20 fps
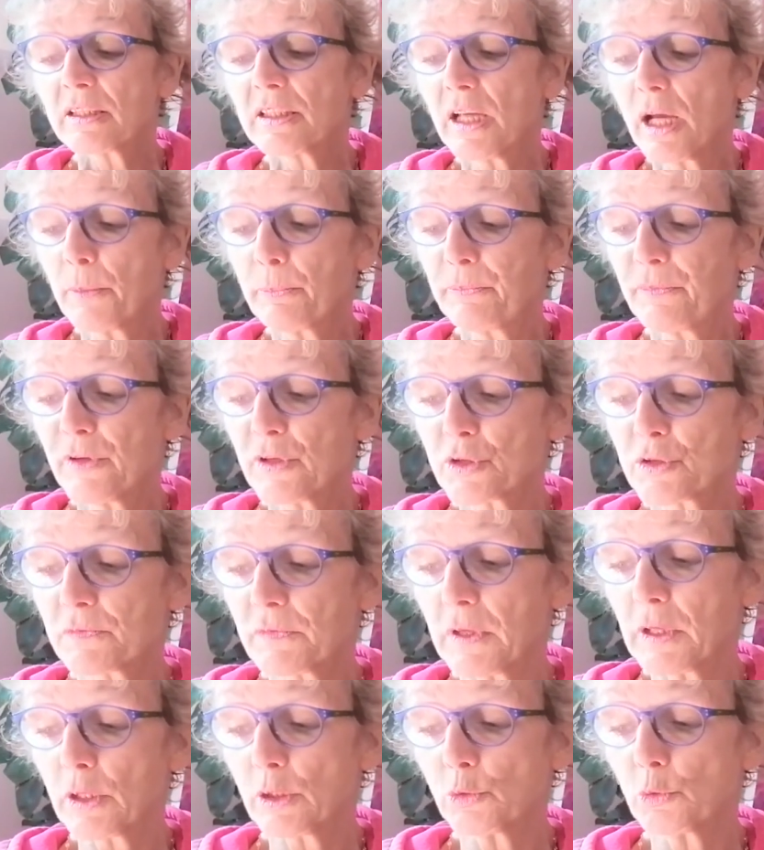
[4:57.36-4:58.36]
die
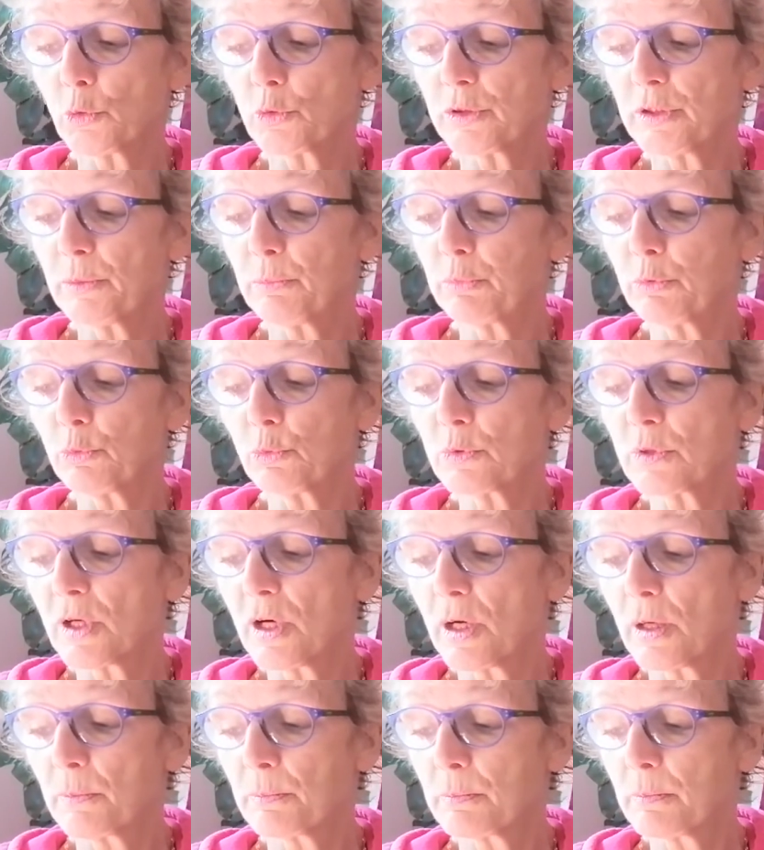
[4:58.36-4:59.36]
Abwehrschwachen und die
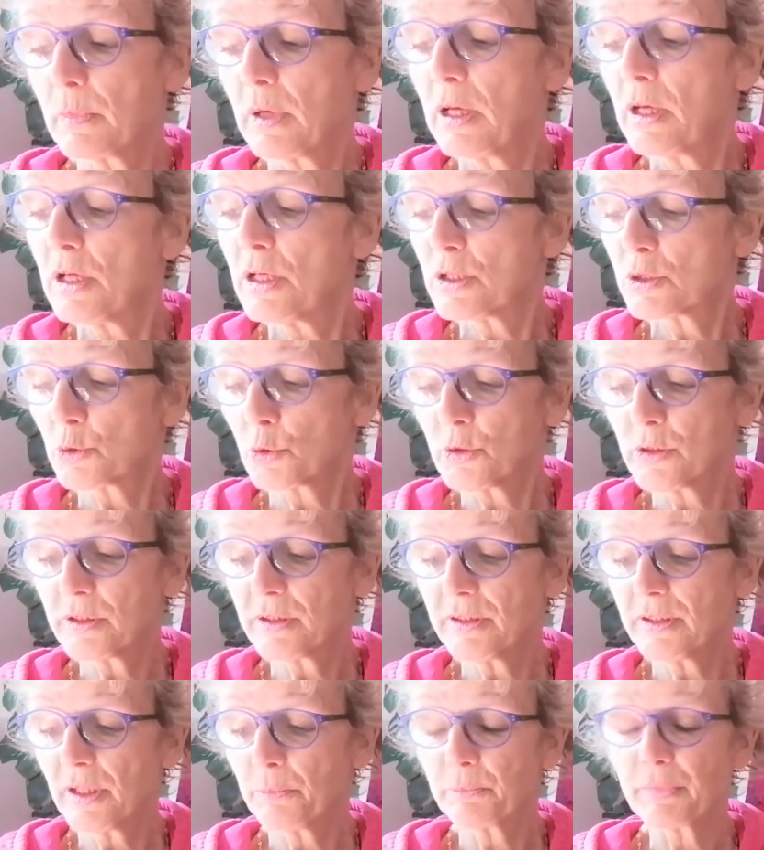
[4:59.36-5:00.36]
Blutarmen
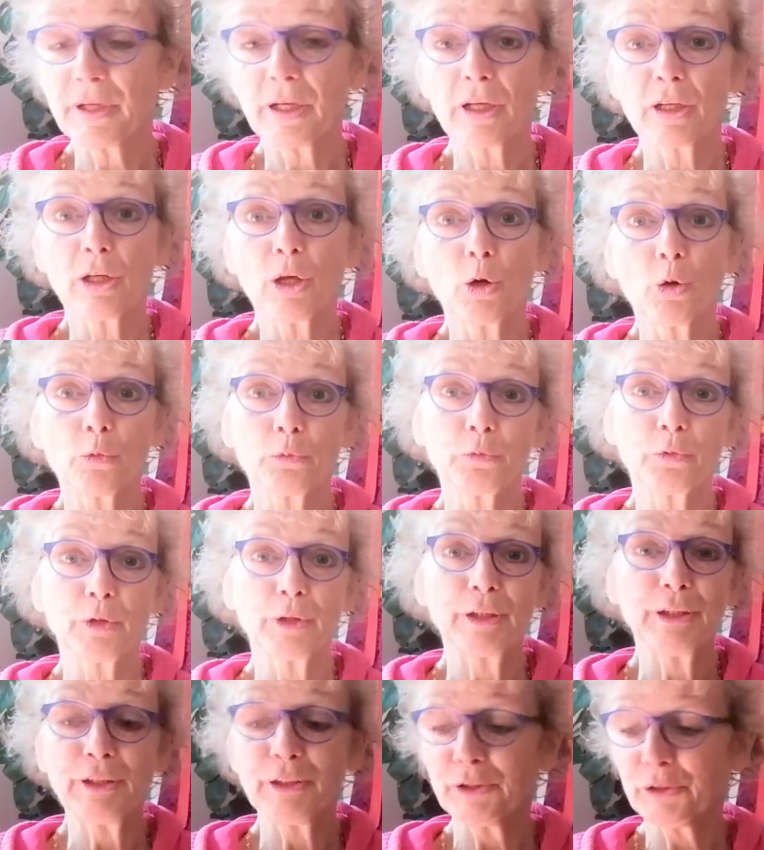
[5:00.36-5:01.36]
sollten den Bärlauch
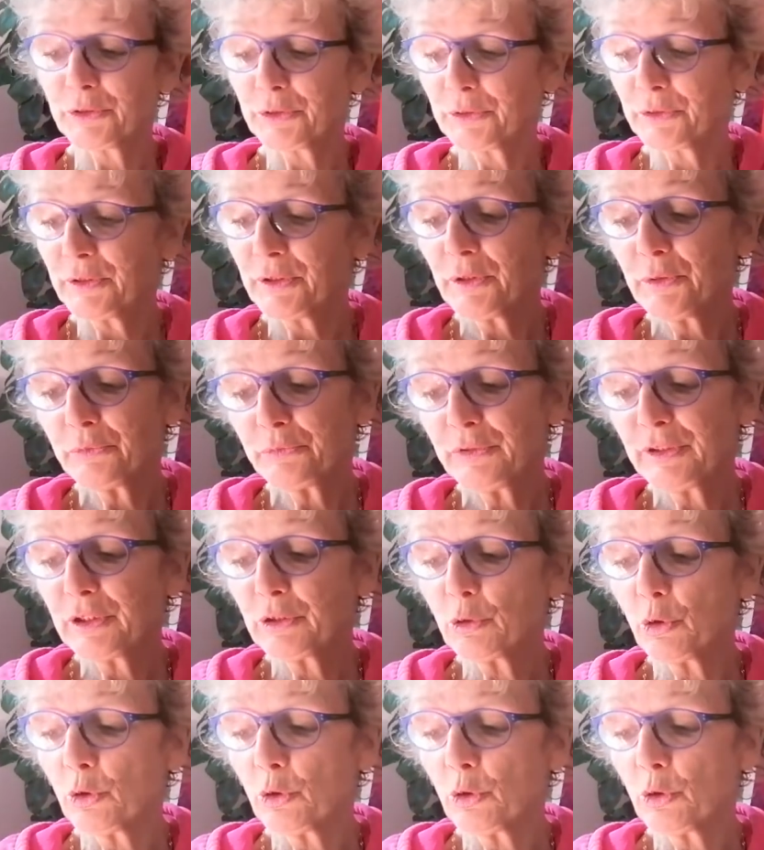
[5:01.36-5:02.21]
verehren wie